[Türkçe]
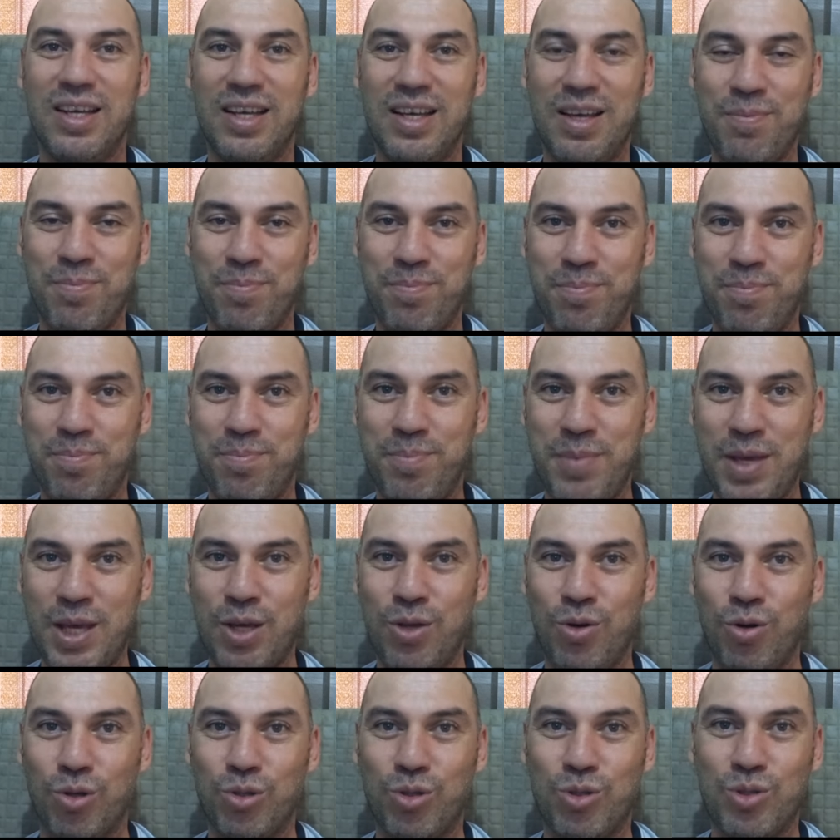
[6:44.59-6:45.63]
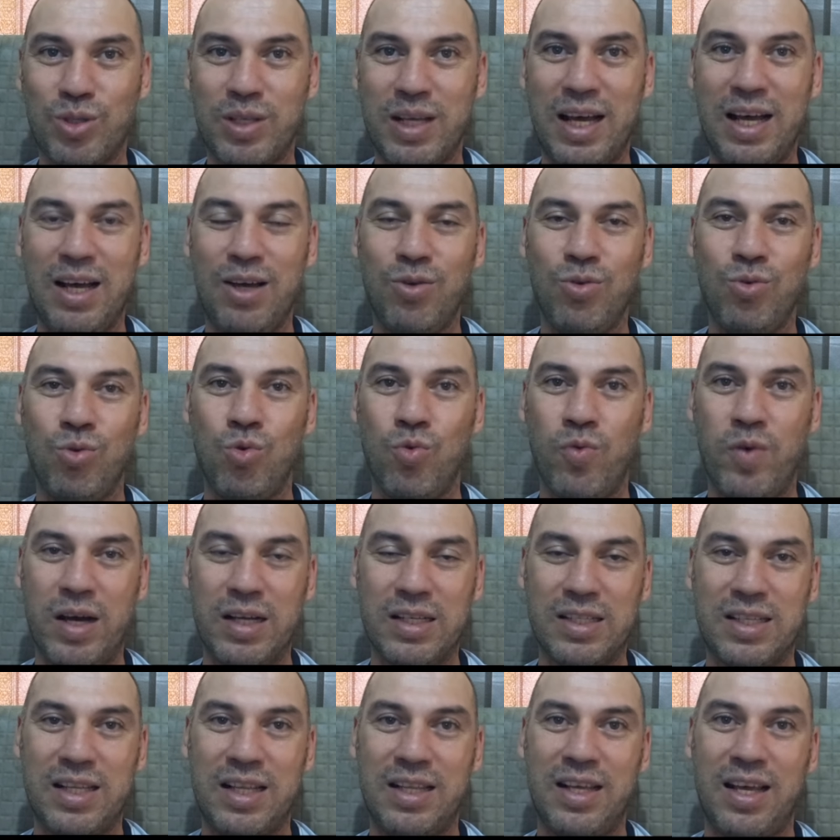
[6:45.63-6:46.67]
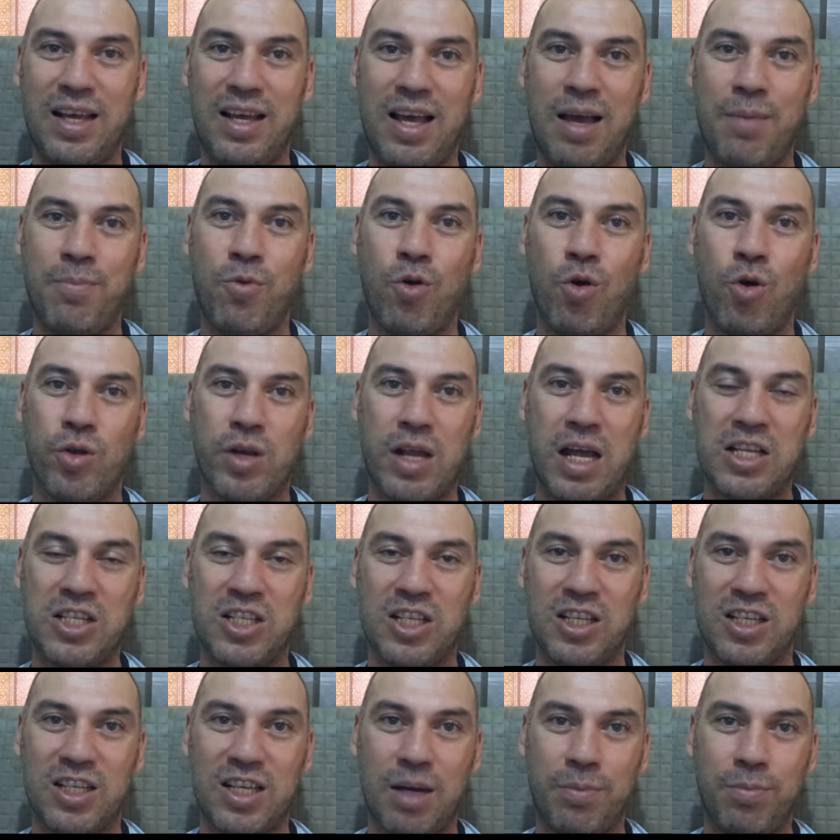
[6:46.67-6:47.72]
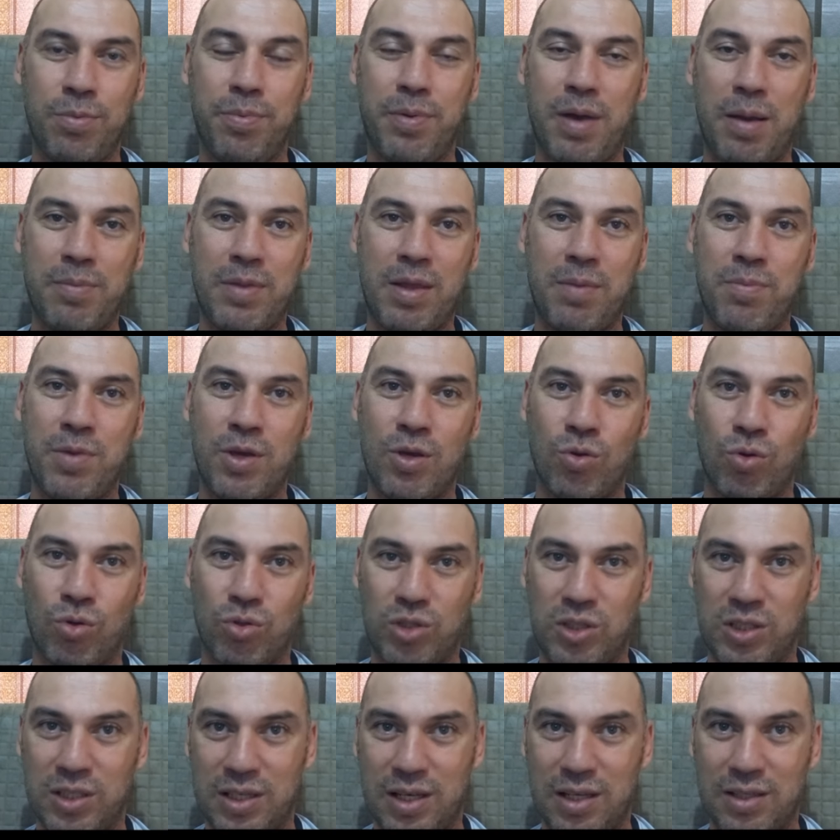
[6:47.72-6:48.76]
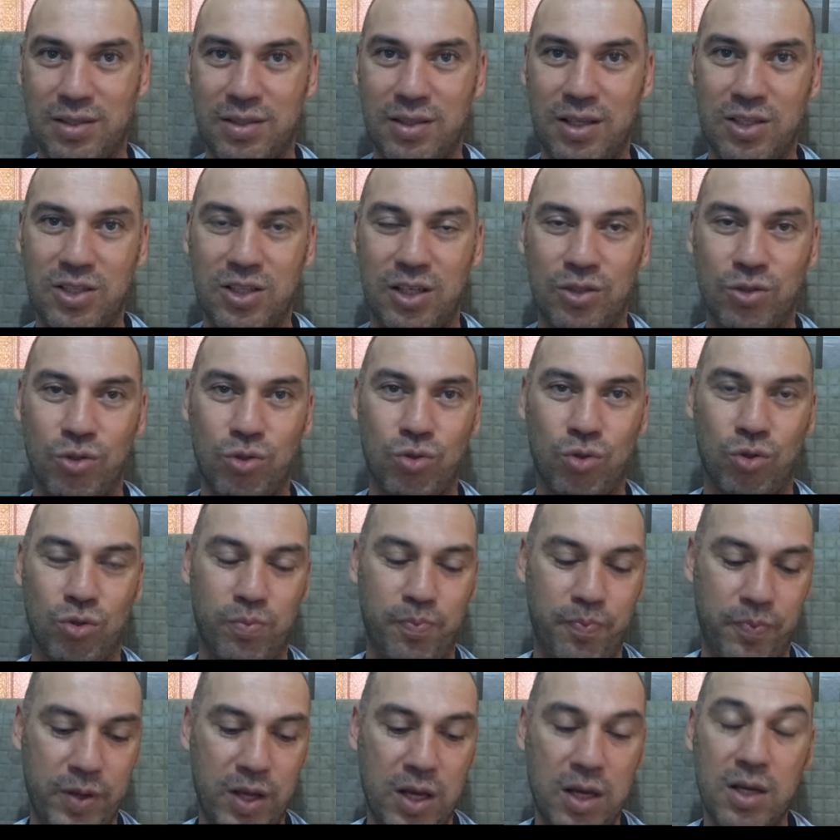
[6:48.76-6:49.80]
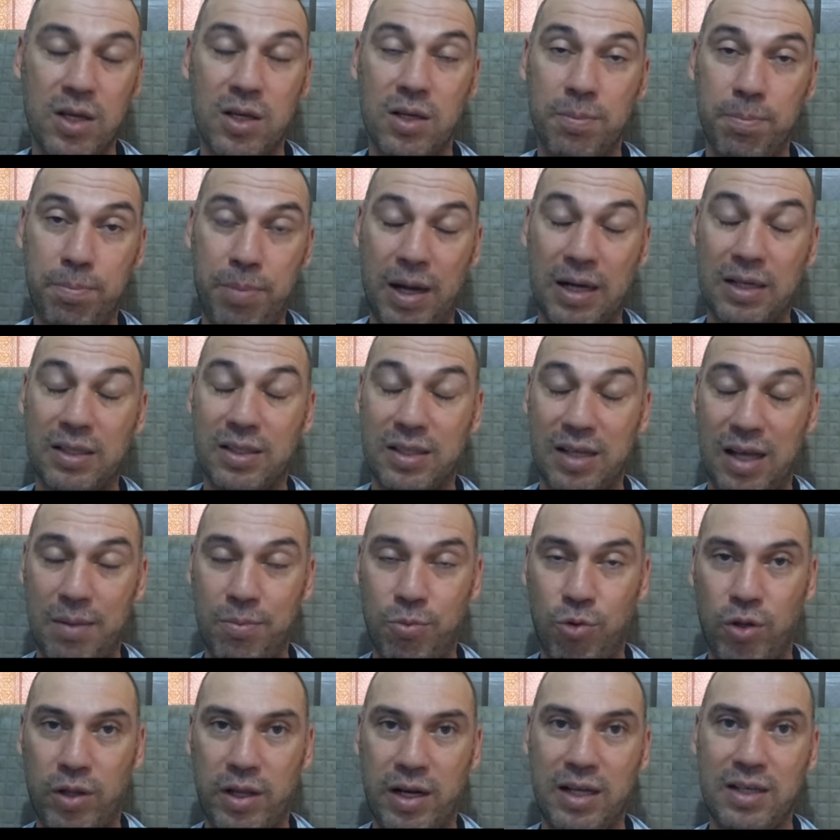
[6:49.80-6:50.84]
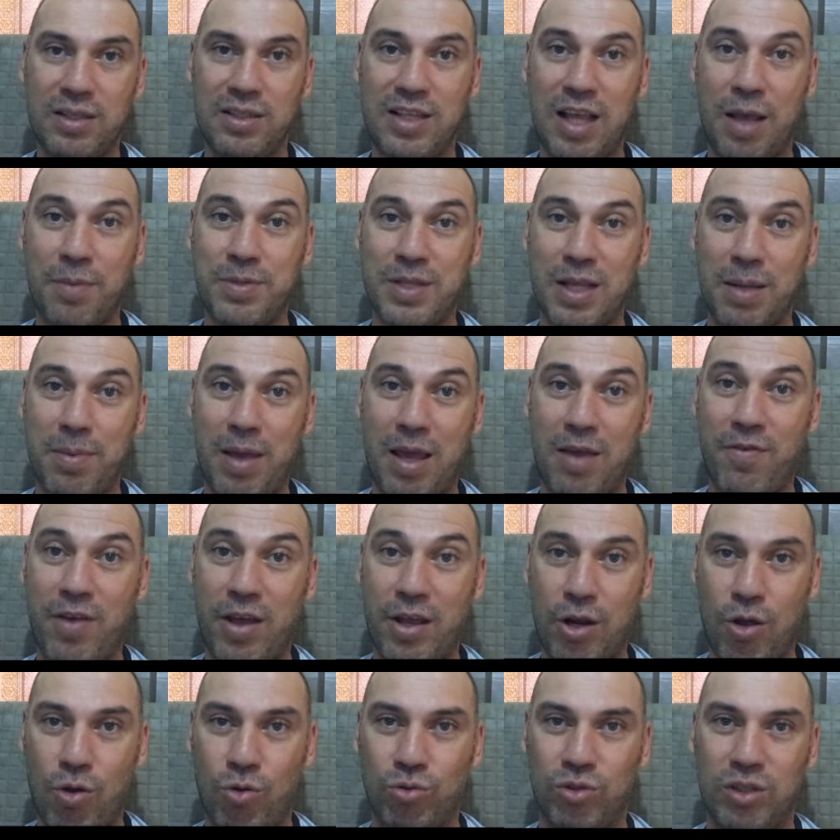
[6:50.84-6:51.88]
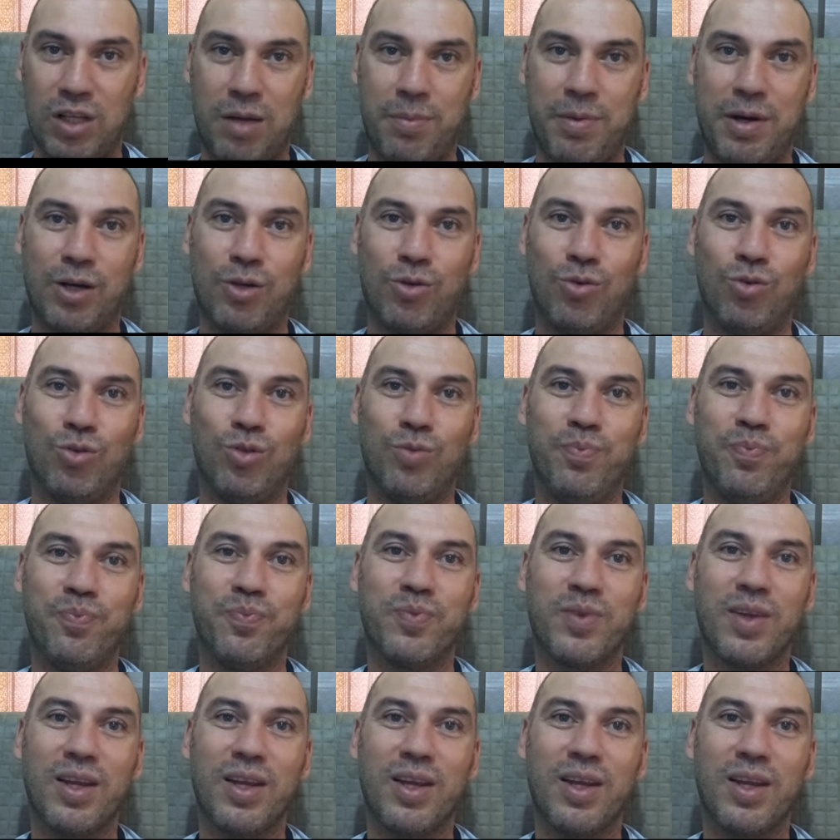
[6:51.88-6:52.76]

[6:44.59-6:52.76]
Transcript: E, Migros'ta üniversitede hem öğrencilik yapıp hem de Migros şirketinde çalışıyordum. Part time olarak. Sebze meyve reyonuna bakıyordum.